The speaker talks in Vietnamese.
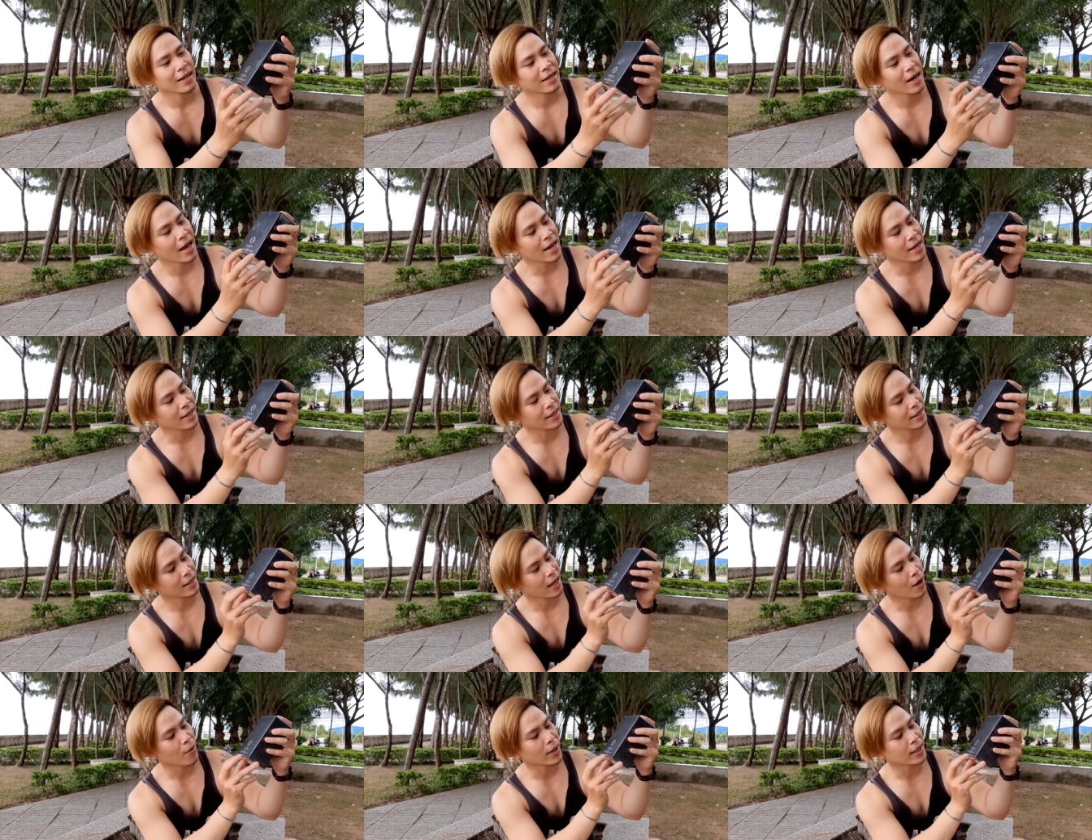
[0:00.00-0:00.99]
đây
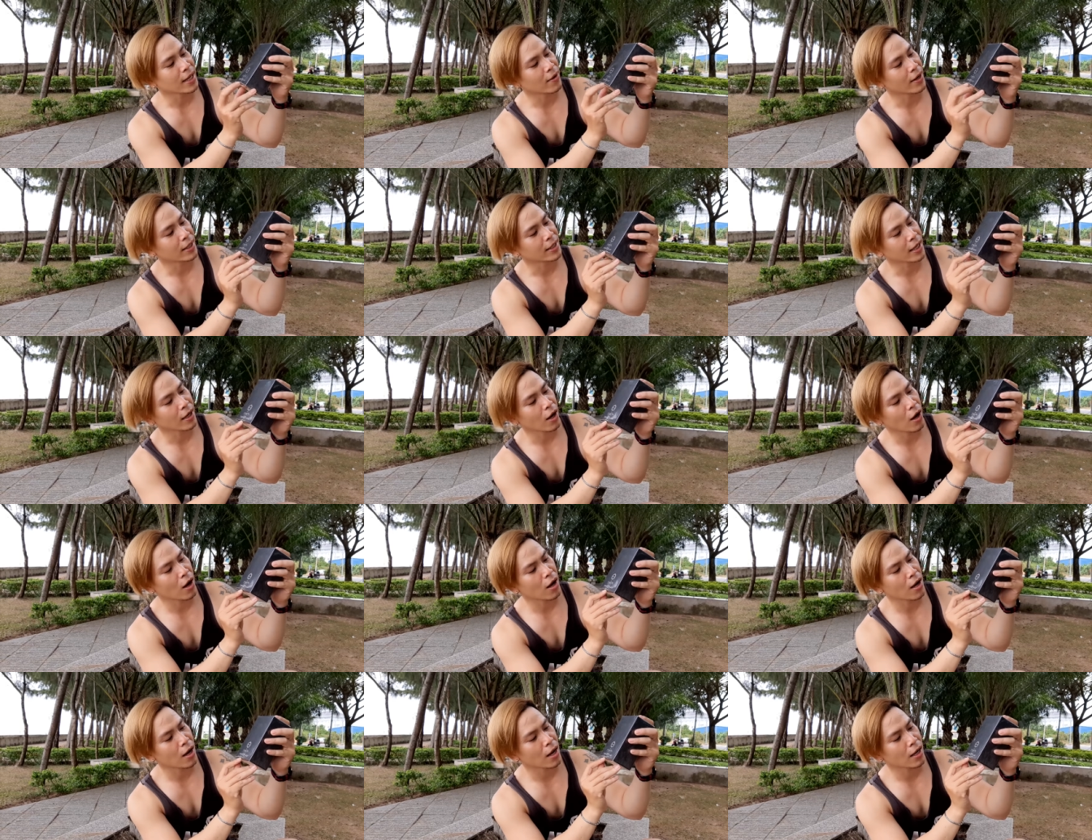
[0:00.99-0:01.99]
ở ngoài sau này sẽ có
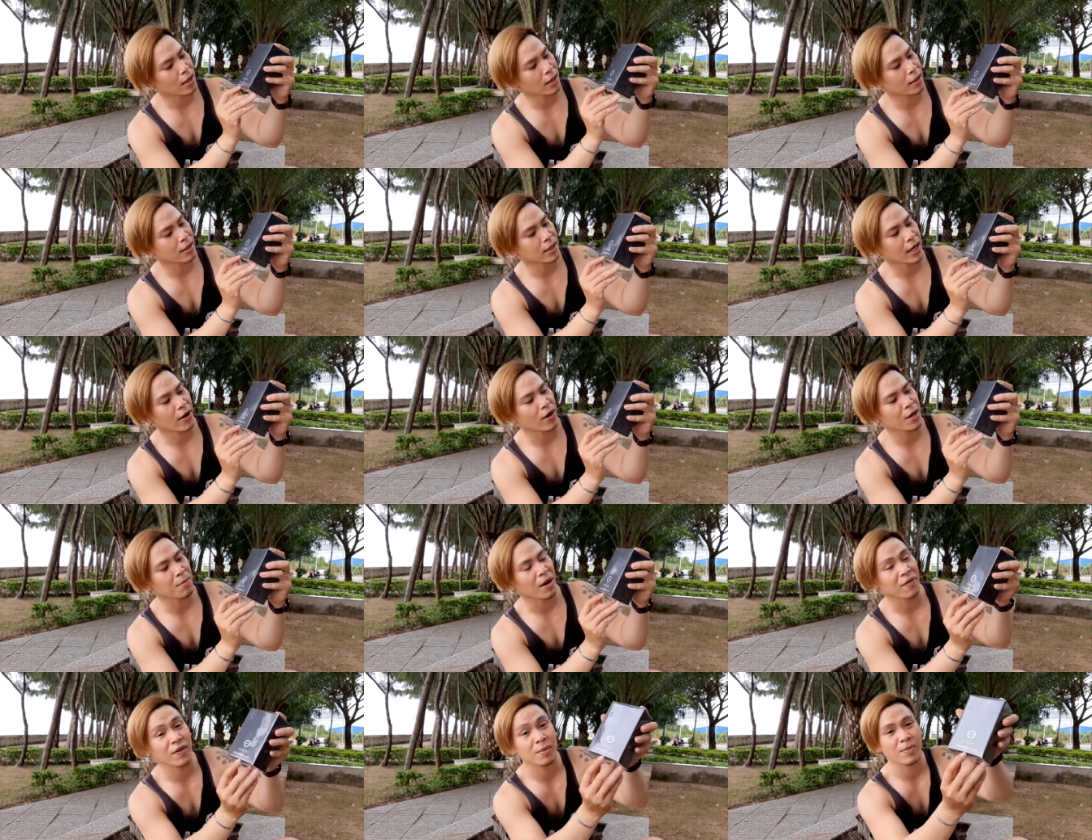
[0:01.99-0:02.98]
uh, ờ,
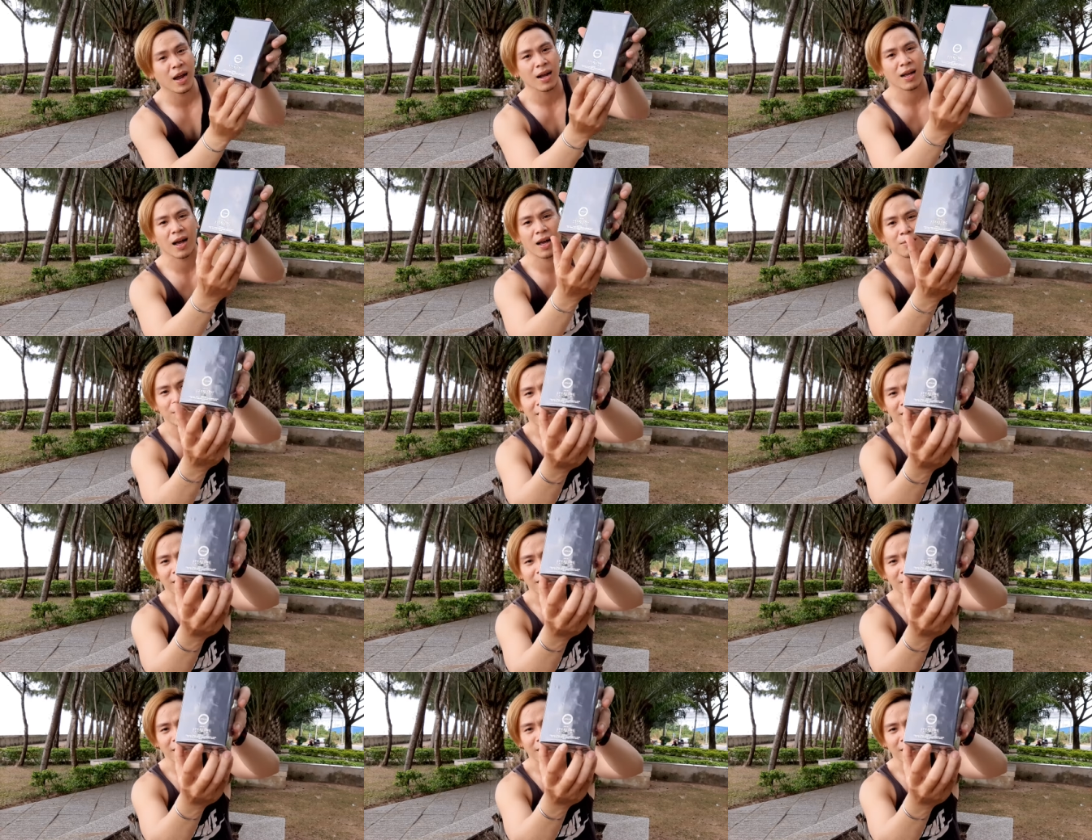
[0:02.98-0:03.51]
tailingbatfilm.com